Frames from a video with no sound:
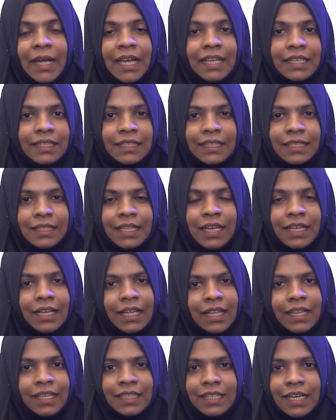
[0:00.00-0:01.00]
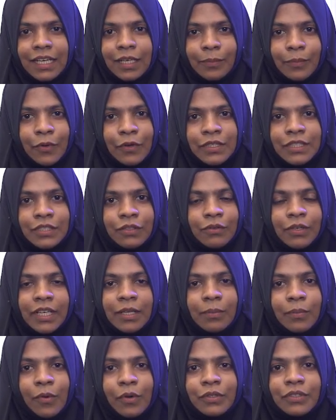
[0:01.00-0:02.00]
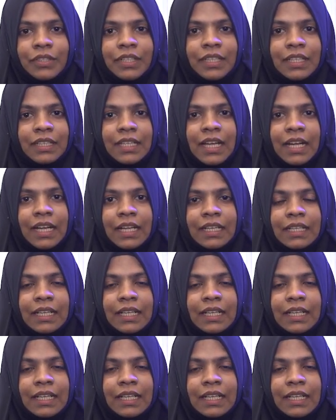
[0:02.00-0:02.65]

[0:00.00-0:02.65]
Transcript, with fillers: பகிர்ந்திருந்தாங்க அதற்கான போஸ்ட் கூட போட்டிருந்தாங்க